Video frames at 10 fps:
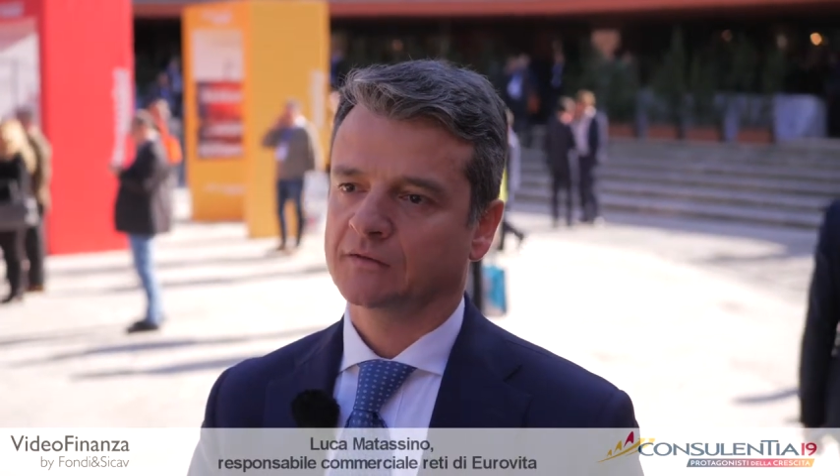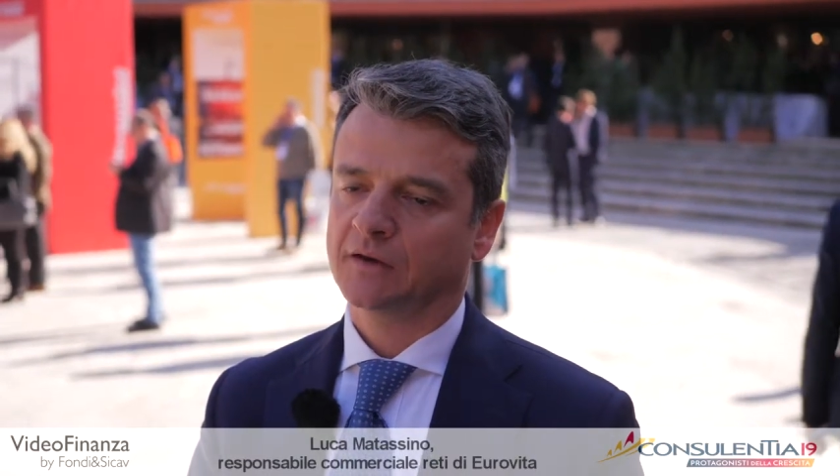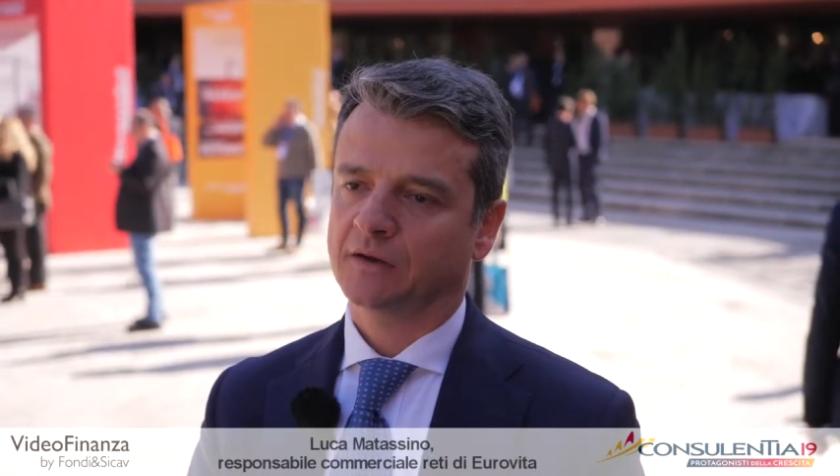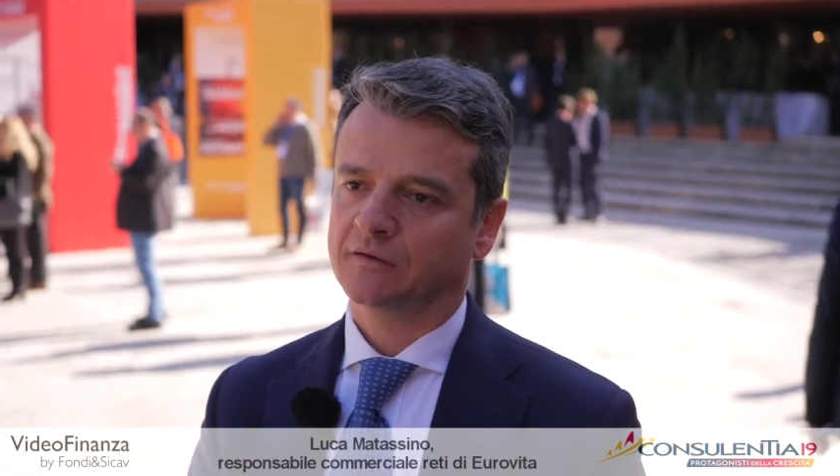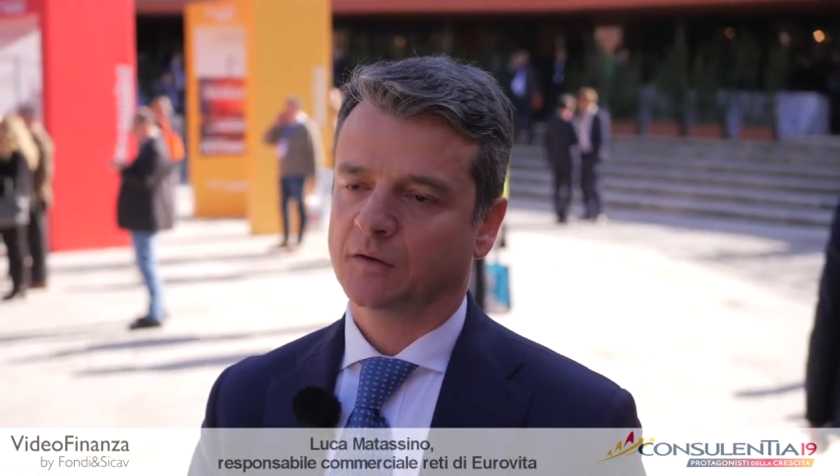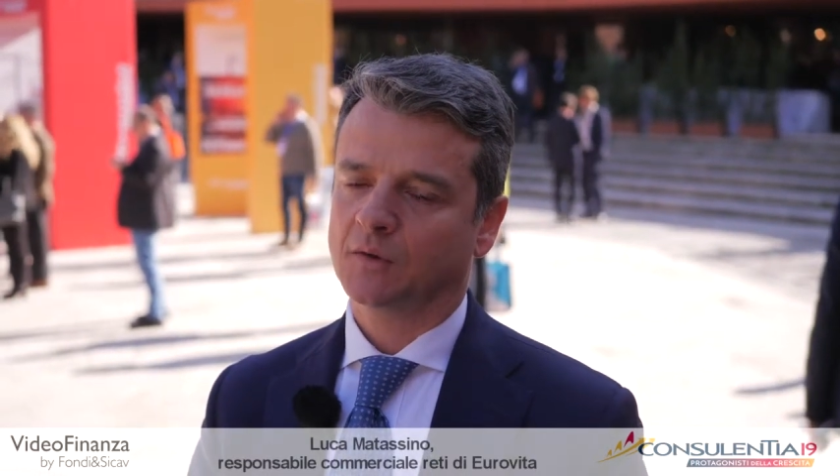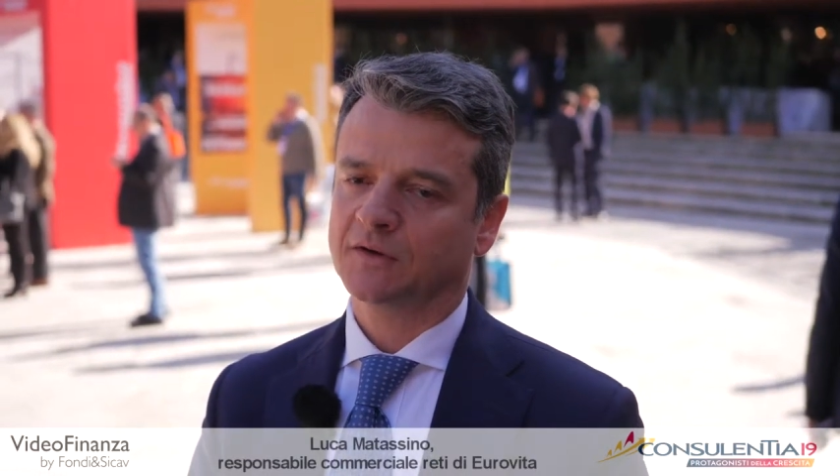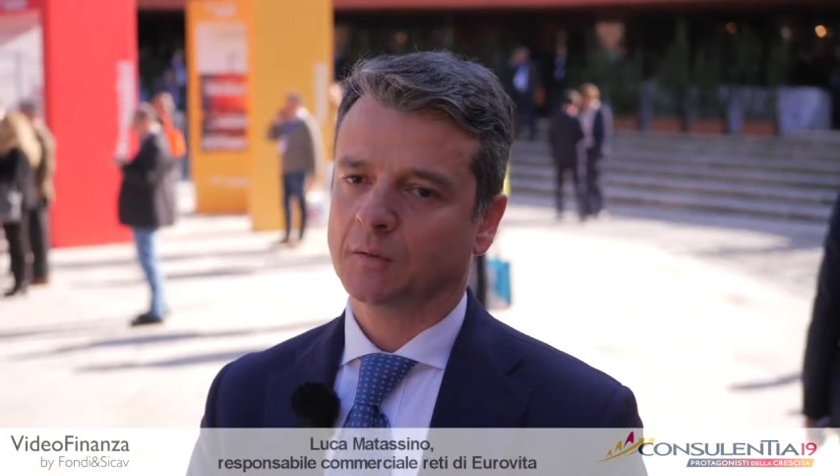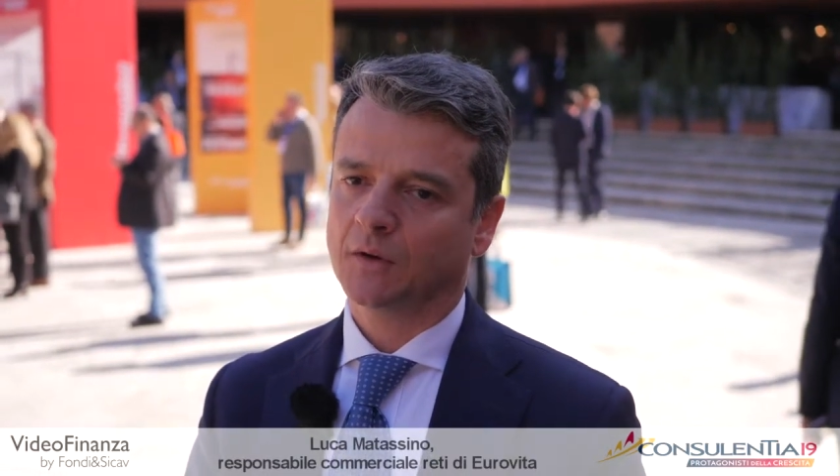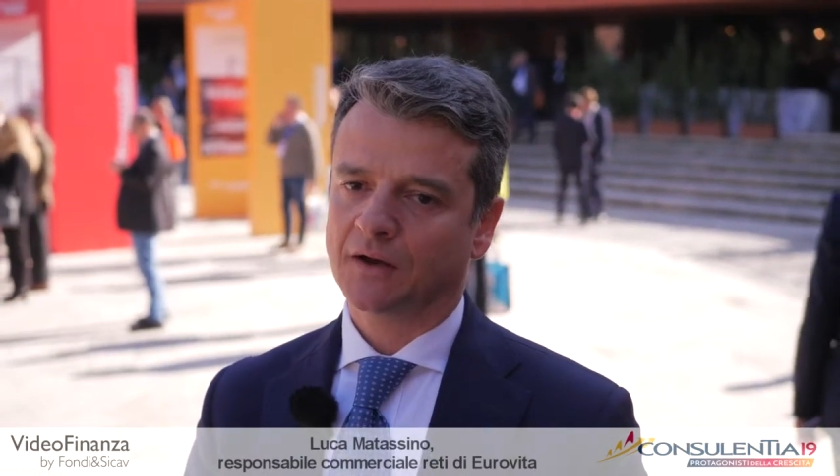Sì, se
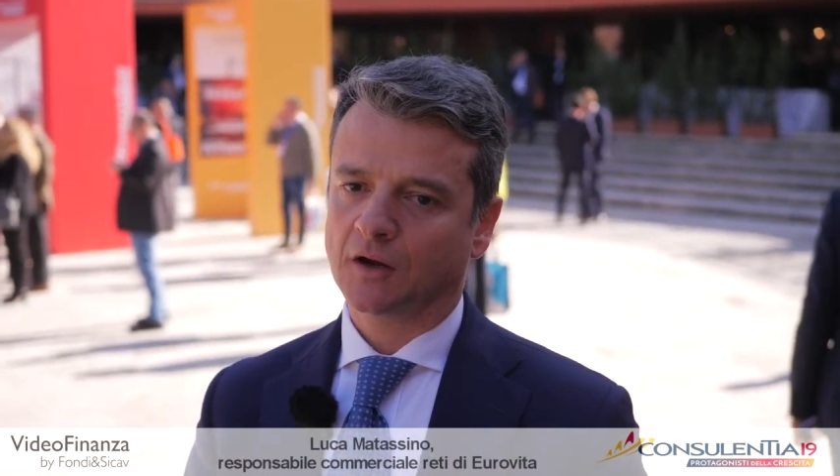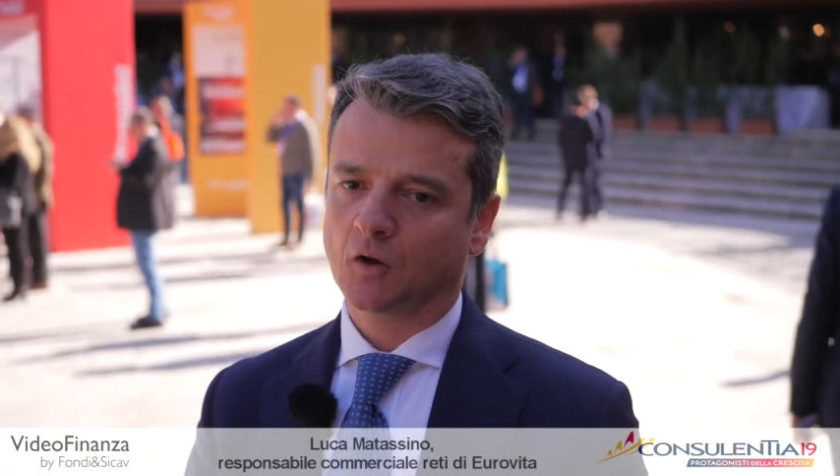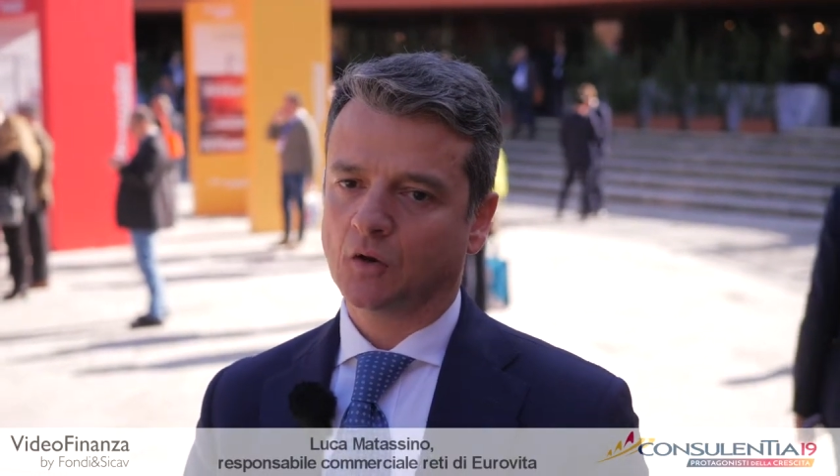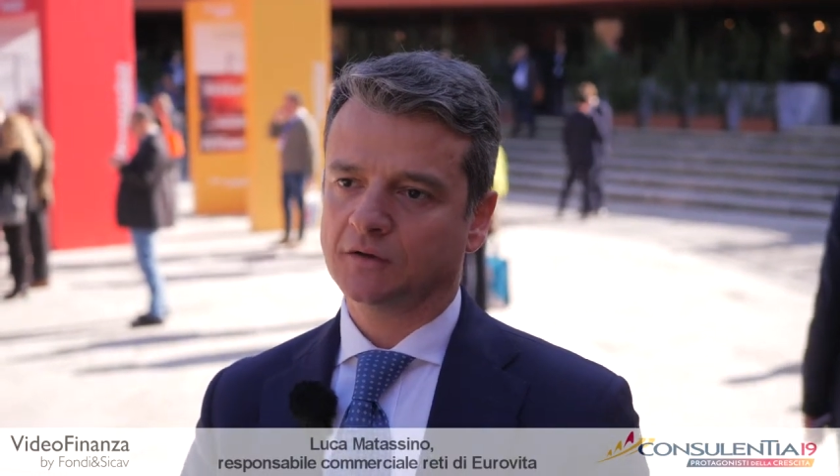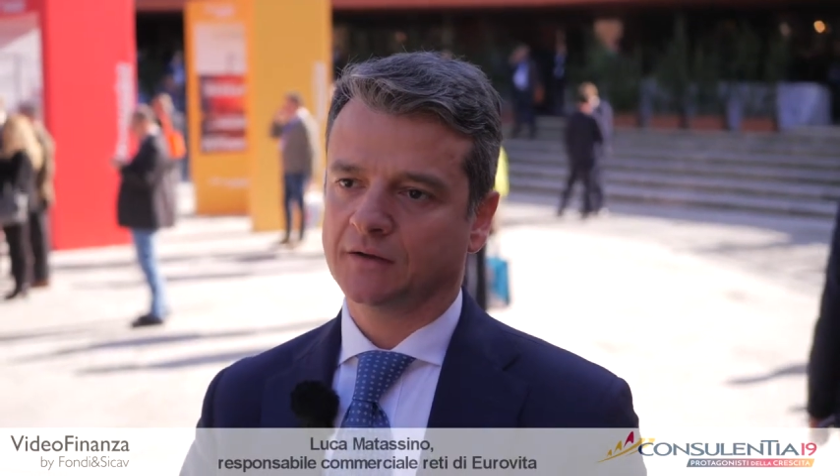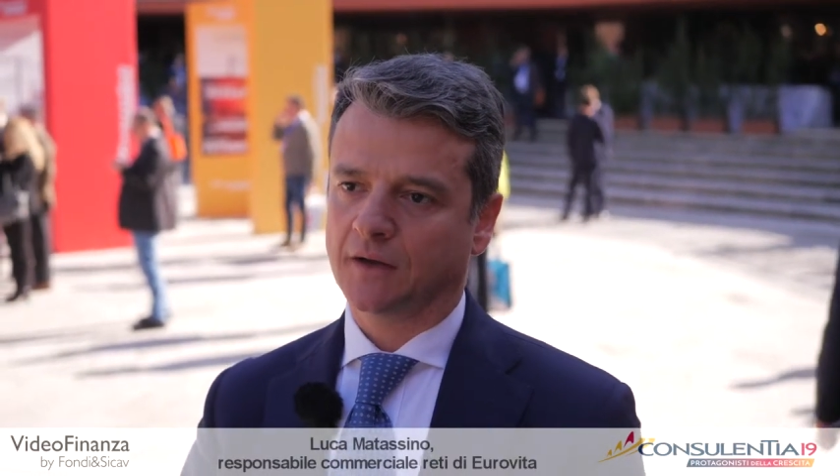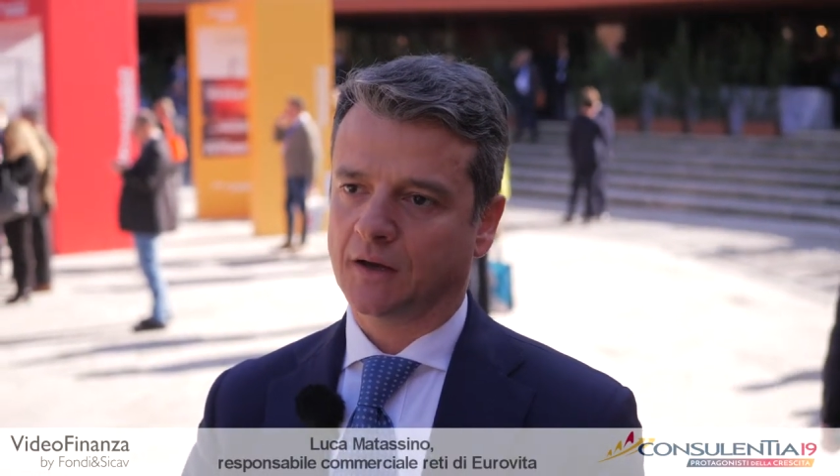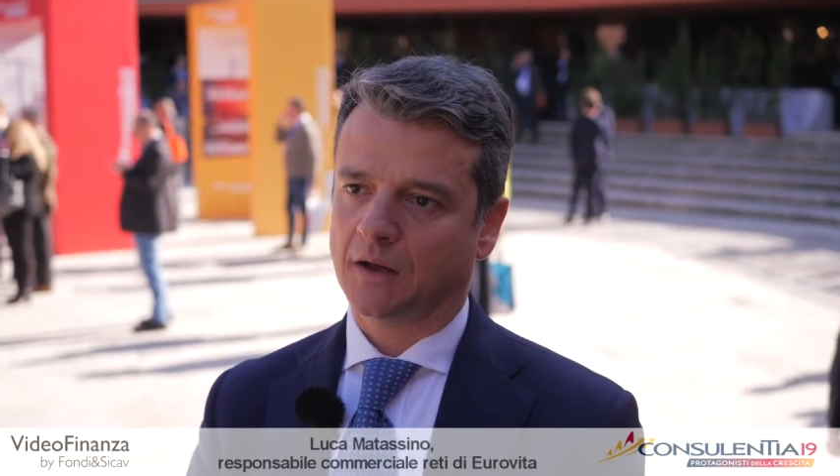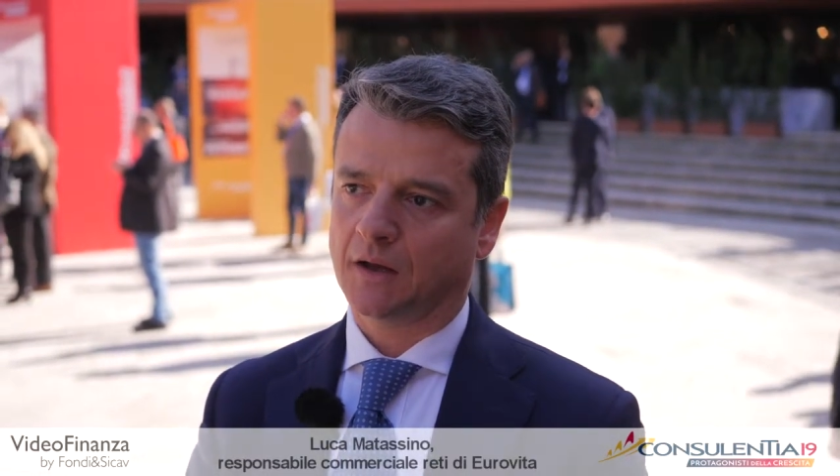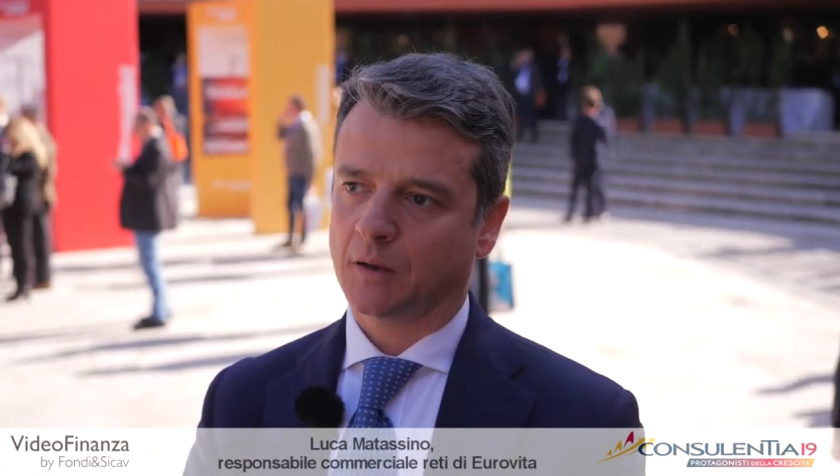guardiamo la
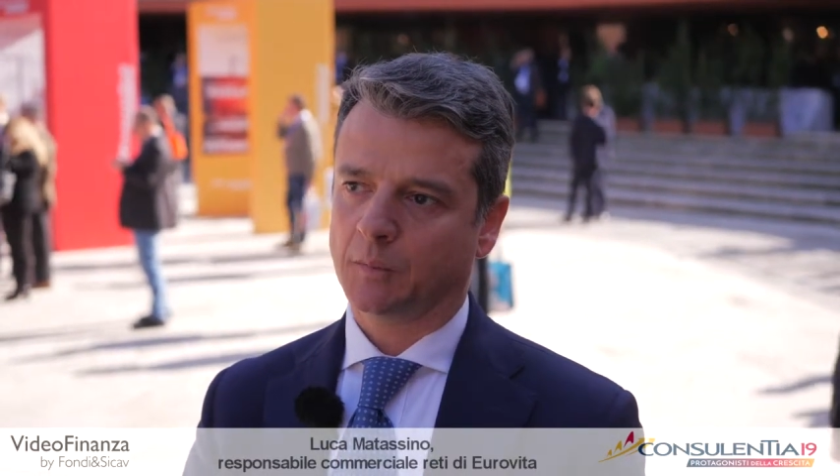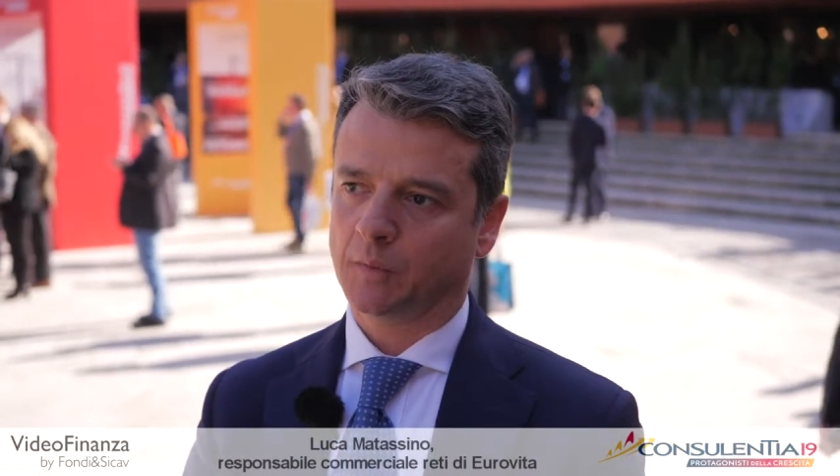raccolta